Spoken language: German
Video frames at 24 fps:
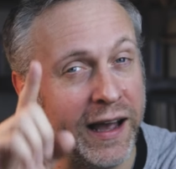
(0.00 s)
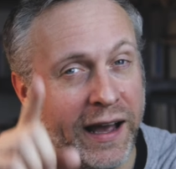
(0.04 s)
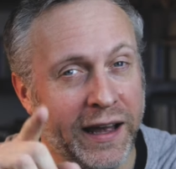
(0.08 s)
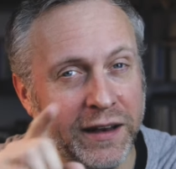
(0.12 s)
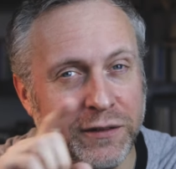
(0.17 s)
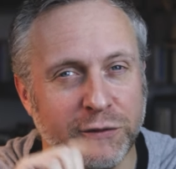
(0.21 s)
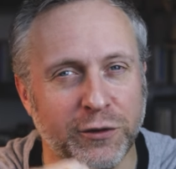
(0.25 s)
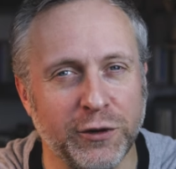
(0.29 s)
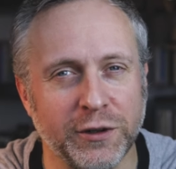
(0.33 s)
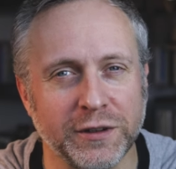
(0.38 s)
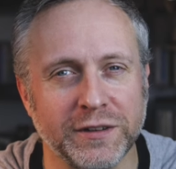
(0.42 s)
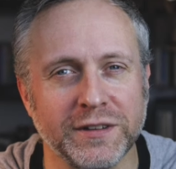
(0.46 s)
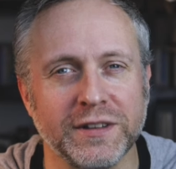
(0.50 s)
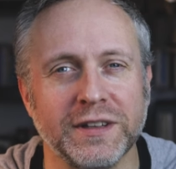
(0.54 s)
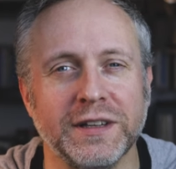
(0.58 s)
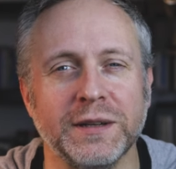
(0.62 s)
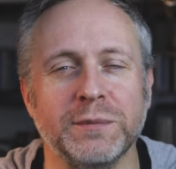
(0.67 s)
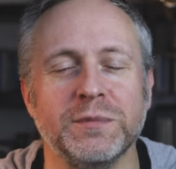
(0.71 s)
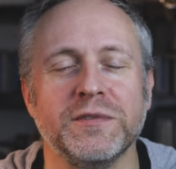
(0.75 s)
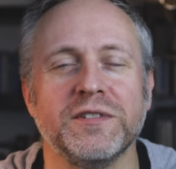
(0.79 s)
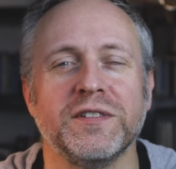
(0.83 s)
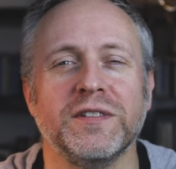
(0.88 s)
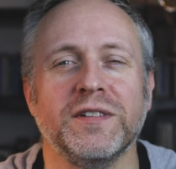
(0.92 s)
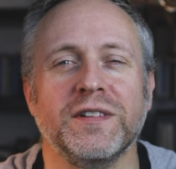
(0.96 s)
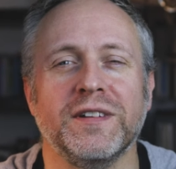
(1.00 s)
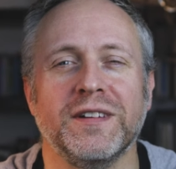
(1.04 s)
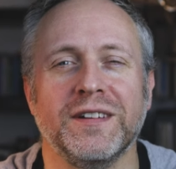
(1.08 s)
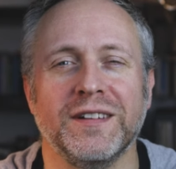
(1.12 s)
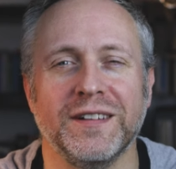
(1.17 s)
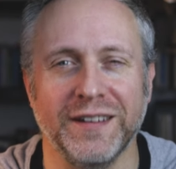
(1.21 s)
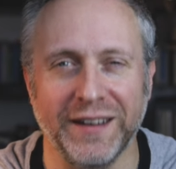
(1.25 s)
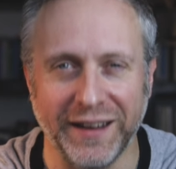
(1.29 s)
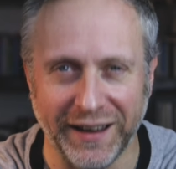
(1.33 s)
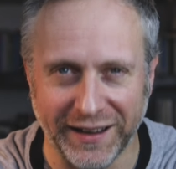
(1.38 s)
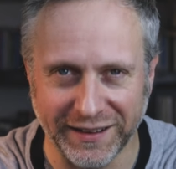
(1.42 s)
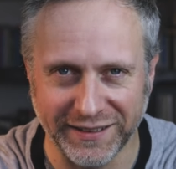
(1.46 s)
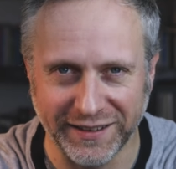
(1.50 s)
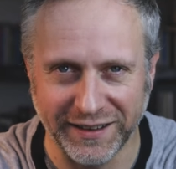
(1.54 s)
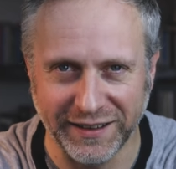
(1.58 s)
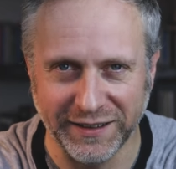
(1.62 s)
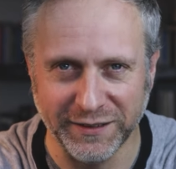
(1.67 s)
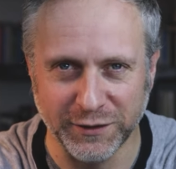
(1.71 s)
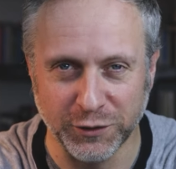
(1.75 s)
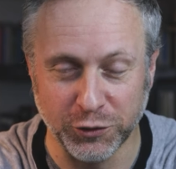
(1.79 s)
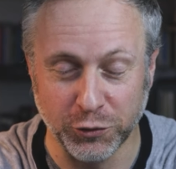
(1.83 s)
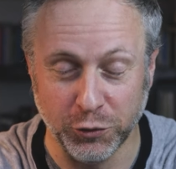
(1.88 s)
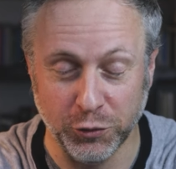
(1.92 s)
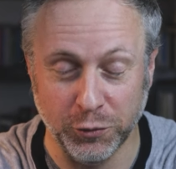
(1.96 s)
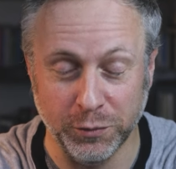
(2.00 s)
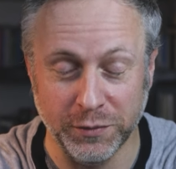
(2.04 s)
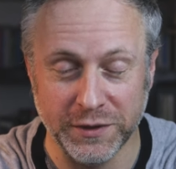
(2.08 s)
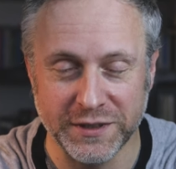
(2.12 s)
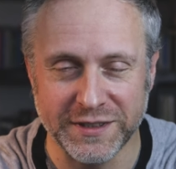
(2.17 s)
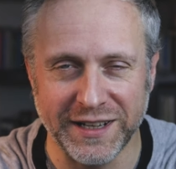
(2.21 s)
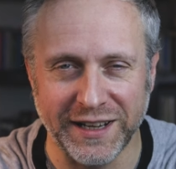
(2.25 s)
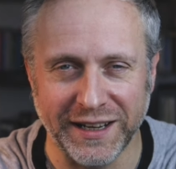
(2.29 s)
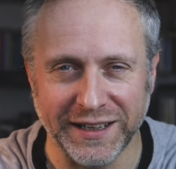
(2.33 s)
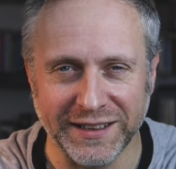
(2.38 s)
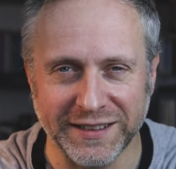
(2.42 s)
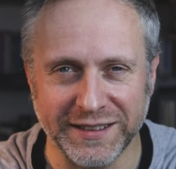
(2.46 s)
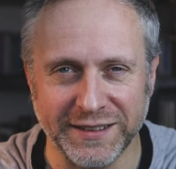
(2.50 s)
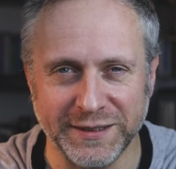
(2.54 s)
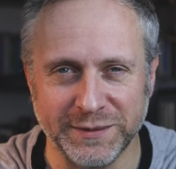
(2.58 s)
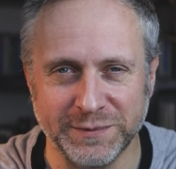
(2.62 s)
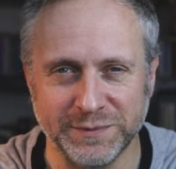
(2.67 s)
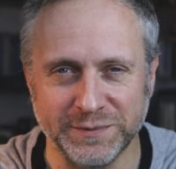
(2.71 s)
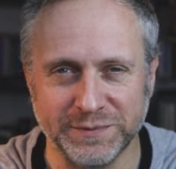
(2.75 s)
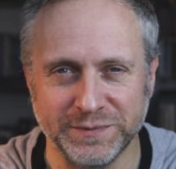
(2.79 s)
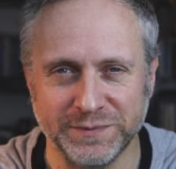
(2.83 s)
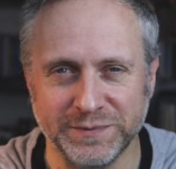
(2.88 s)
Antworten gibt's nach der Intro. Bis gleich.